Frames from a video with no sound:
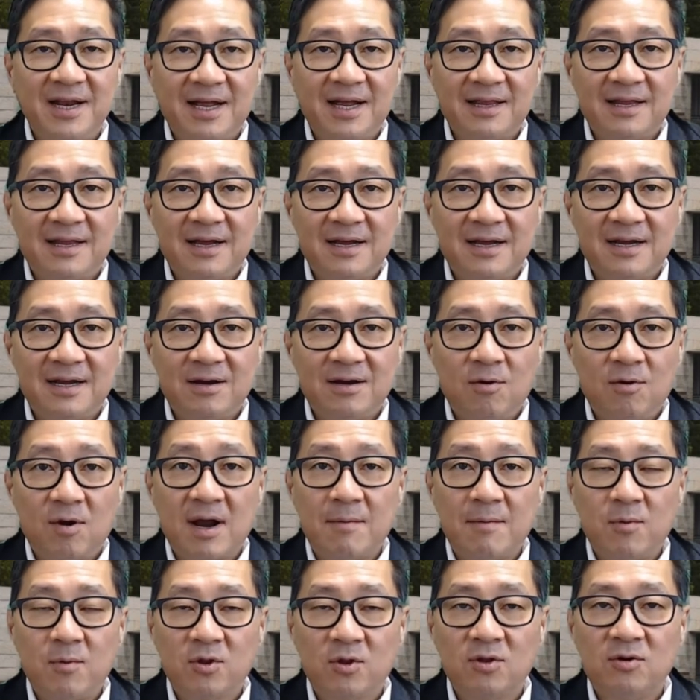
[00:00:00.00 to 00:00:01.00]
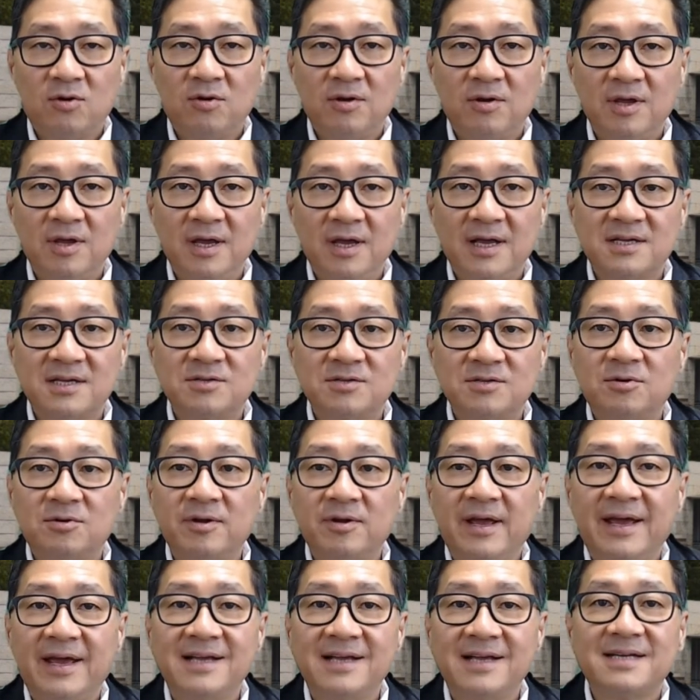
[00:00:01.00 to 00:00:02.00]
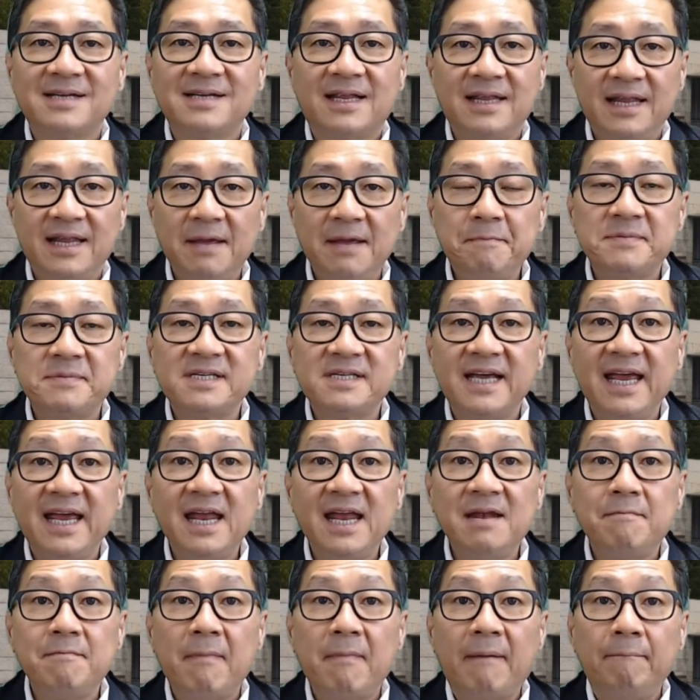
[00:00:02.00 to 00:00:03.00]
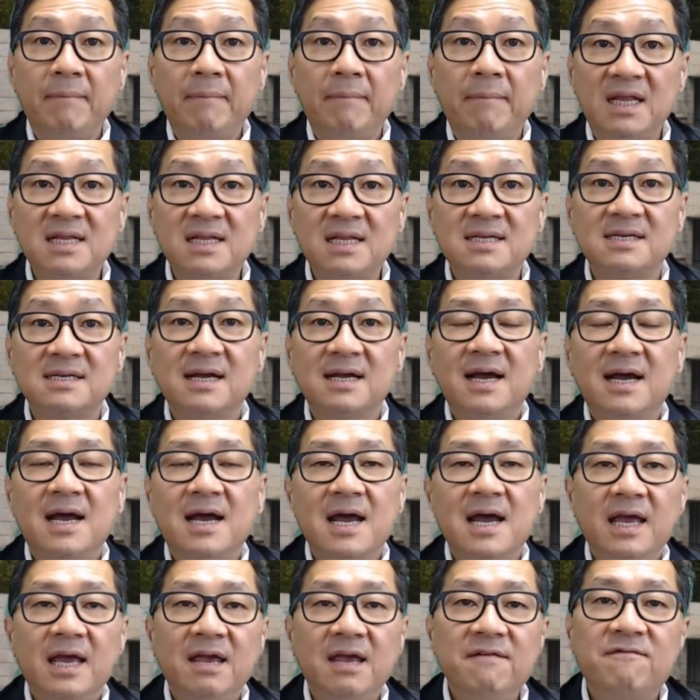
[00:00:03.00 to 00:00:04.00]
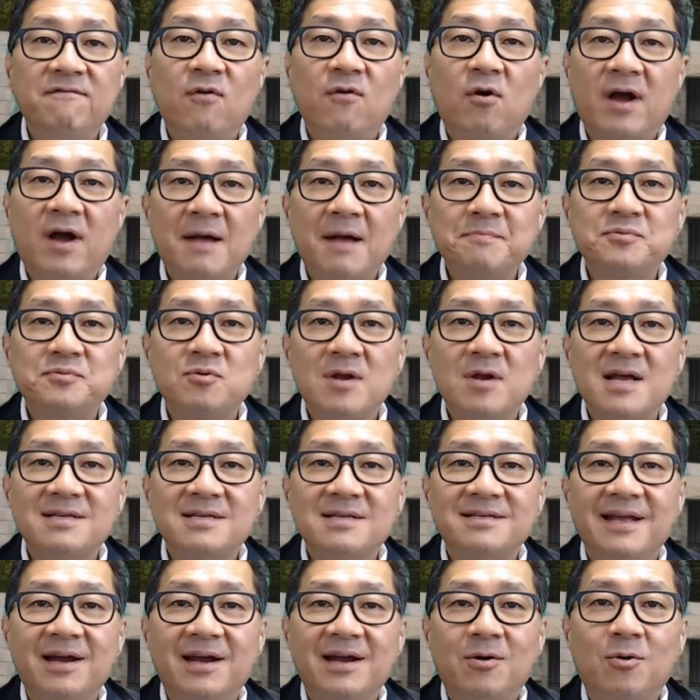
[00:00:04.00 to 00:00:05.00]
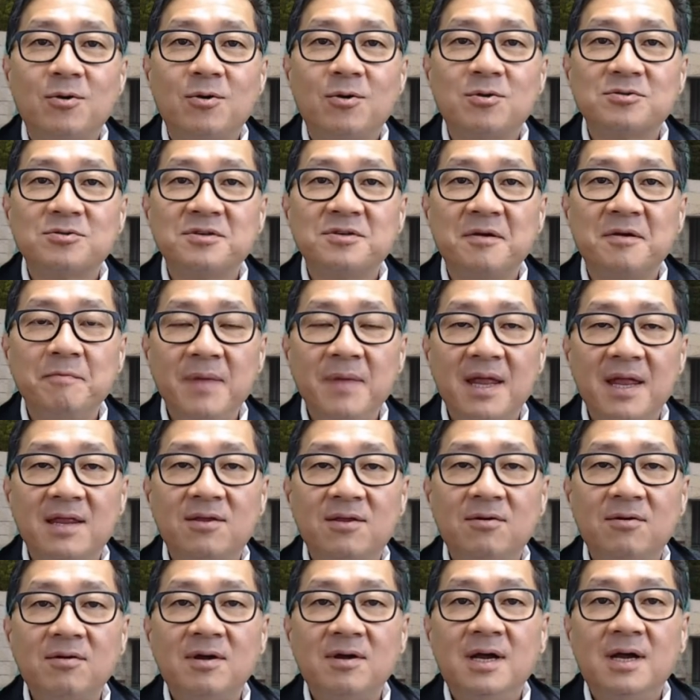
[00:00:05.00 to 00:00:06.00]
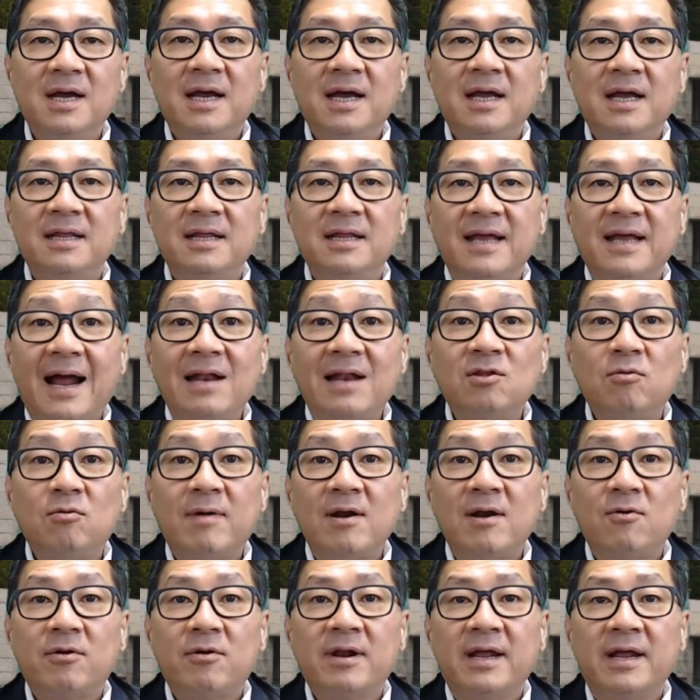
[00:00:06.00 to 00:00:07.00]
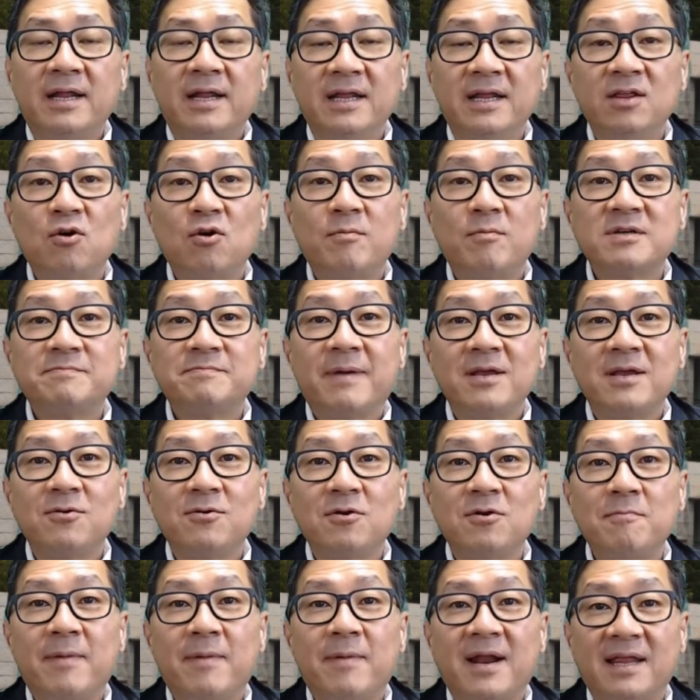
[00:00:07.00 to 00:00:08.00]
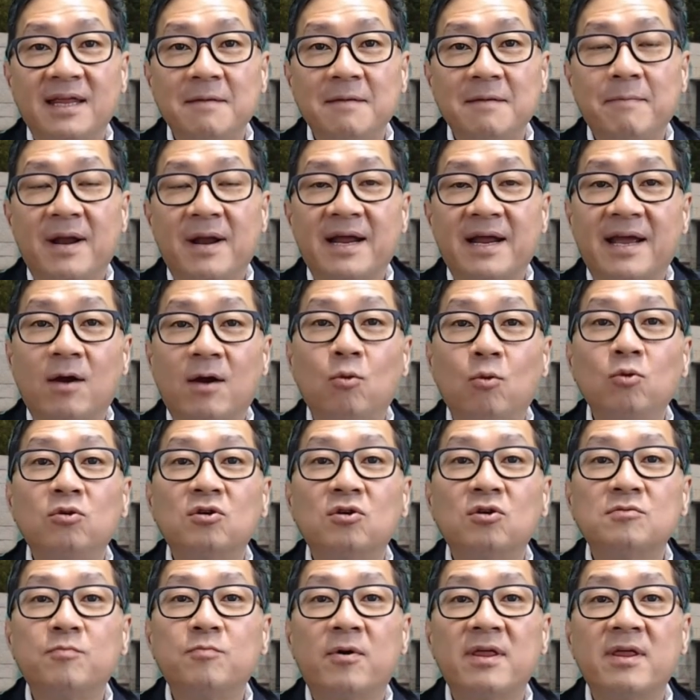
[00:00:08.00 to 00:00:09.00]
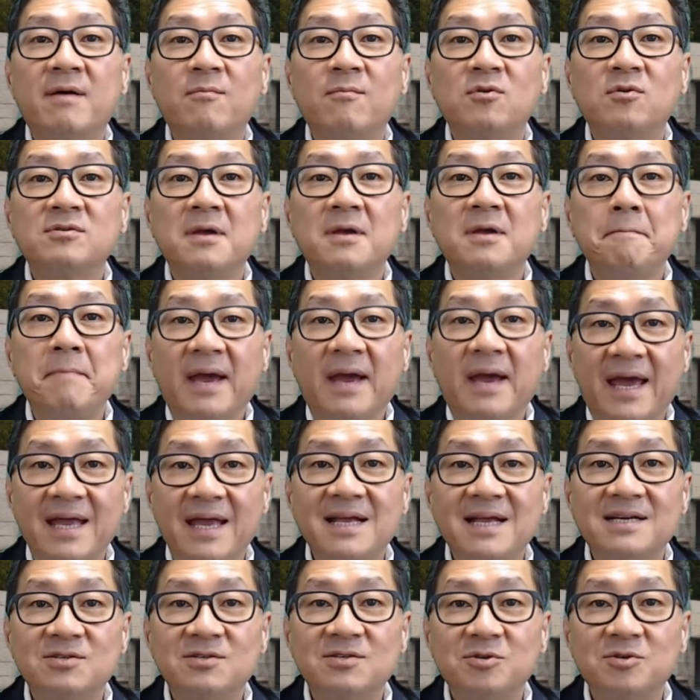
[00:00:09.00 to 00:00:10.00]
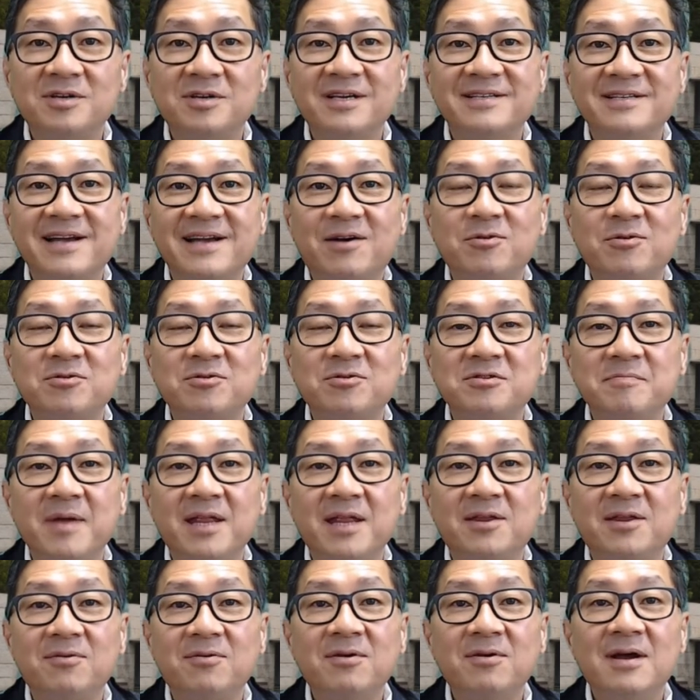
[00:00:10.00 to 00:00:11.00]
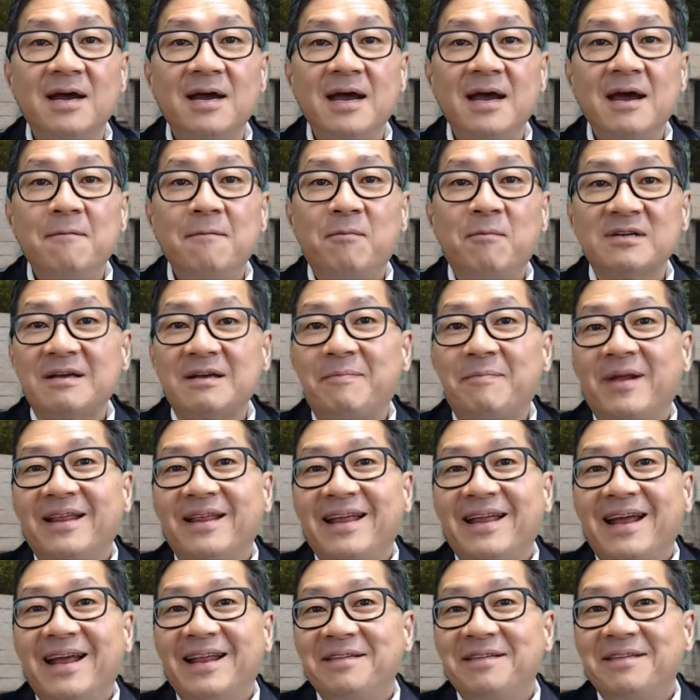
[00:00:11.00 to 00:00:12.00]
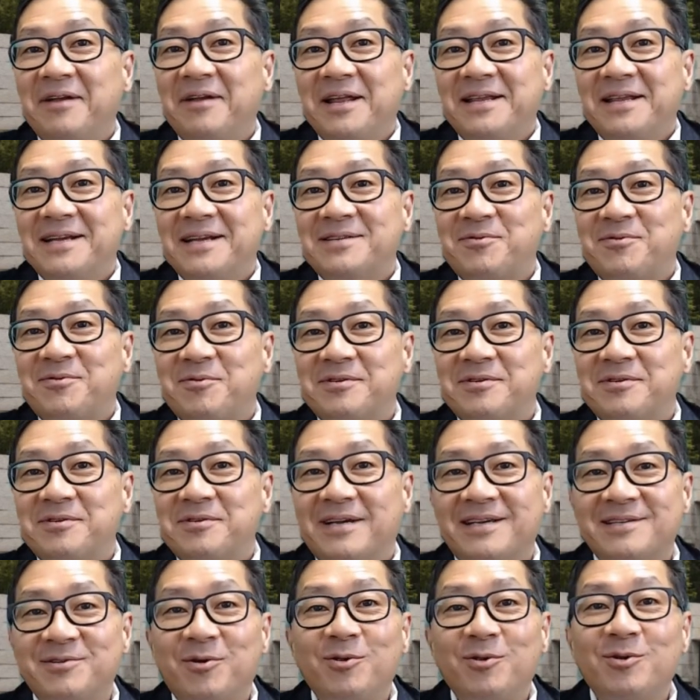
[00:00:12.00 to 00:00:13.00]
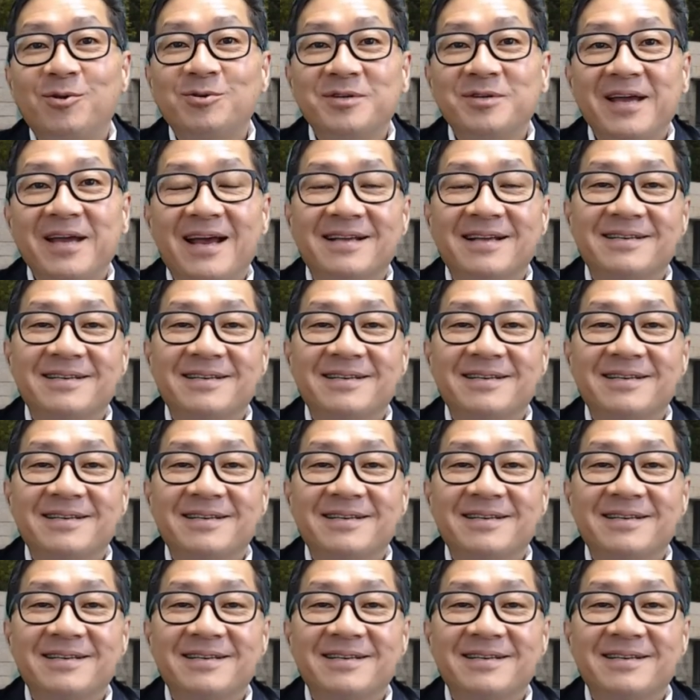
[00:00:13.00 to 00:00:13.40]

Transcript: Girata Okamoto y esto es Tips in Bits, infocápsulas de conocimiento de alto valor en idioma español para ti, para que juntos podamos en pequeñas dosis de conocimiento, pues aprender diferentes cosas todos los